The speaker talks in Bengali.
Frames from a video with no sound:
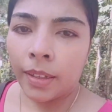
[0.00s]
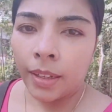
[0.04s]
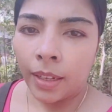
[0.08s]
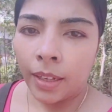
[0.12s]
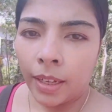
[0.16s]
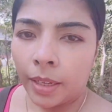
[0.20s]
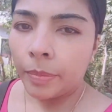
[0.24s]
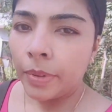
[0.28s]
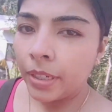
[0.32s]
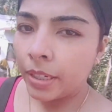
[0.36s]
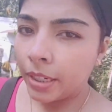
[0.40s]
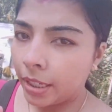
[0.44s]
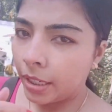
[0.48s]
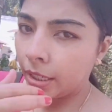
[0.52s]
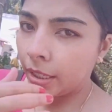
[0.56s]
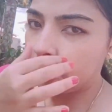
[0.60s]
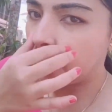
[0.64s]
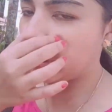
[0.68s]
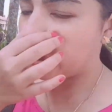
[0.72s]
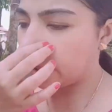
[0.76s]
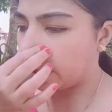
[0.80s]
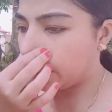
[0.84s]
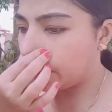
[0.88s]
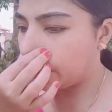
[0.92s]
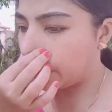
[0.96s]
আমি রেডি
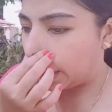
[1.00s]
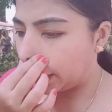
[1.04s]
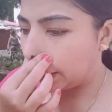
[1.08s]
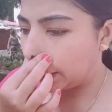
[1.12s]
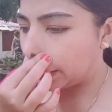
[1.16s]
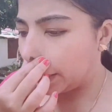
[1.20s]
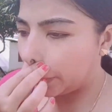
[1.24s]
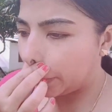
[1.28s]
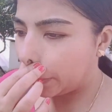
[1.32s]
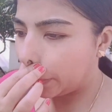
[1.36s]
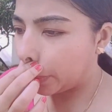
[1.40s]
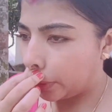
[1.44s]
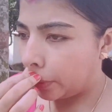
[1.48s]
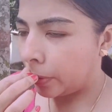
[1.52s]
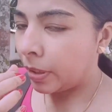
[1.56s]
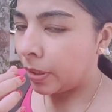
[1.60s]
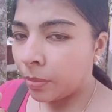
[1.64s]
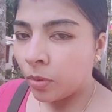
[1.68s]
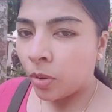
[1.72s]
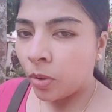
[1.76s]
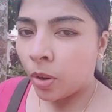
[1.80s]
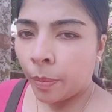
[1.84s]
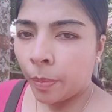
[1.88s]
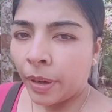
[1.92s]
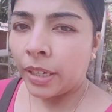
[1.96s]
হয়ে এই বাড়ি থেকে বেরোলাম
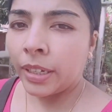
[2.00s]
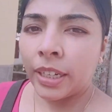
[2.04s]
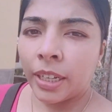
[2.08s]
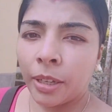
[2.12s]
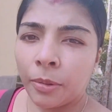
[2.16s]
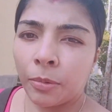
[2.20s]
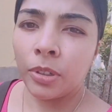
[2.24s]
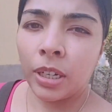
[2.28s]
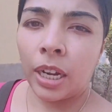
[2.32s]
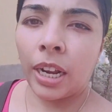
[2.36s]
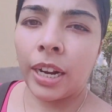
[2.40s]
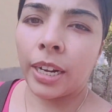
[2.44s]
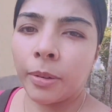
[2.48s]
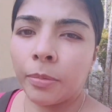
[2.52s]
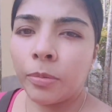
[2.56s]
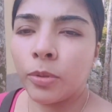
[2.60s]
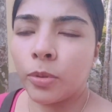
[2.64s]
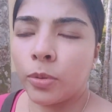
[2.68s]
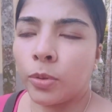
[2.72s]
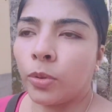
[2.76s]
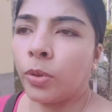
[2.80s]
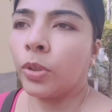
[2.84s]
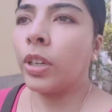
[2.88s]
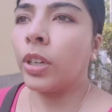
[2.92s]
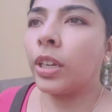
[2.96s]
কপালটা কেমন খারাপ
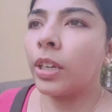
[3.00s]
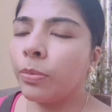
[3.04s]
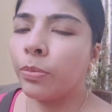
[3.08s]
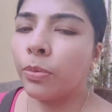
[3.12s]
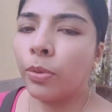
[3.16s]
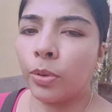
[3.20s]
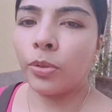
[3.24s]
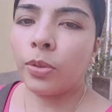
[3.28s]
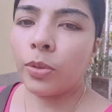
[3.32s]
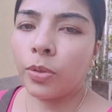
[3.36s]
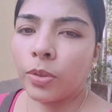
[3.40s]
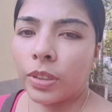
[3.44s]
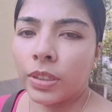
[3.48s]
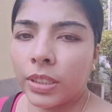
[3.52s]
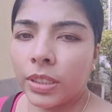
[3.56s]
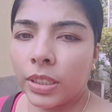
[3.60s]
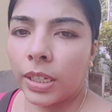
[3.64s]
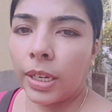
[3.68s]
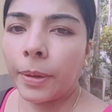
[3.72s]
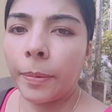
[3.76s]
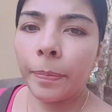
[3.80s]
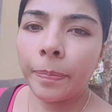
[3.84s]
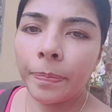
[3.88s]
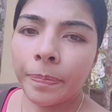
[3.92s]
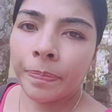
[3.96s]
দুটোকে ফোন
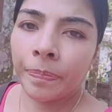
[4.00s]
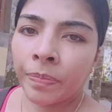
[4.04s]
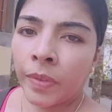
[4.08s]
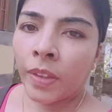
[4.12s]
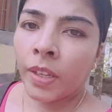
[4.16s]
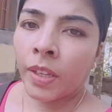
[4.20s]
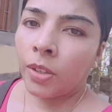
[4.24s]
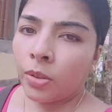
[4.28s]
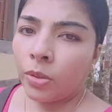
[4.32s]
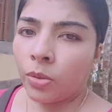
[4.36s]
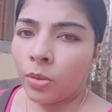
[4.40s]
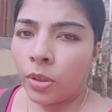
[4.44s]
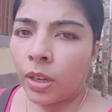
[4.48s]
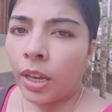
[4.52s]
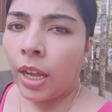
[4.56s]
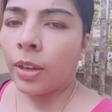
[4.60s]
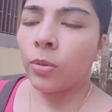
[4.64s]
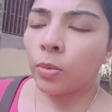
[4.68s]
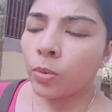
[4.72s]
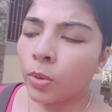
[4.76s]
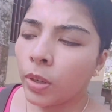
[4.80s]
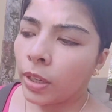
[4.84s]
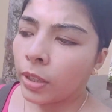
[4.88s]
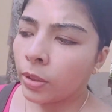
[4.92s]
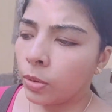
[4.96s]
করেছিলাম তো
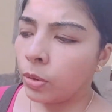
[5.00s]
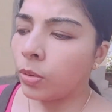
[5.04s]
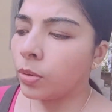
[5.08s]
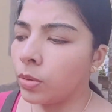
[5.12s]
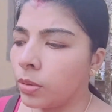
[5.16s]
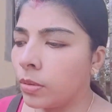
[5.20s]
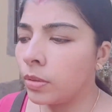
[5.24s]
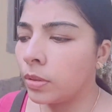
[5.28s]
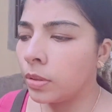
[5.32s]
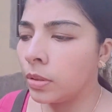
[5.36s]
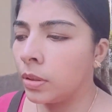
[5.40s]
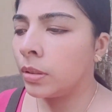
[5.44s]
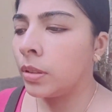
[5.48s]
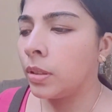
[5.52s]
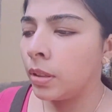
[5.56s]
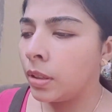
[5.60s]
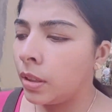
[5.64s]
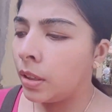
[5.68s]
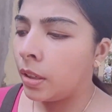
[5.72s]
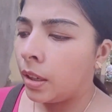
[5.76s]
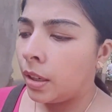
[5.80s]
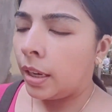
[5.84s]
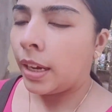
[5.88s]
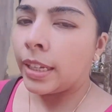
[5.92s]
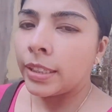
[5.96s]
কাকু এখন
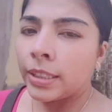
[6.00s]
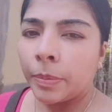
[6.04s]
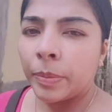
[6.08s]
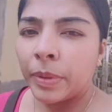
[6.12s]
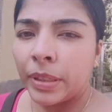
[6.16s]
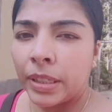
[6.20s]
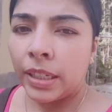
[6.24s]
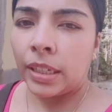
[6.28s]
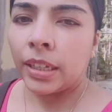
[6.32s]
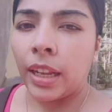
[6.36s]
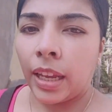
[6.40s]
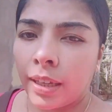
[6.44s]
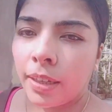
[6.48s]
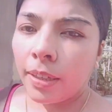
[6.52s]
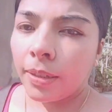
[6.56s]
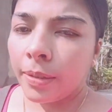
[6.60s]
কাছে পিঠে নেই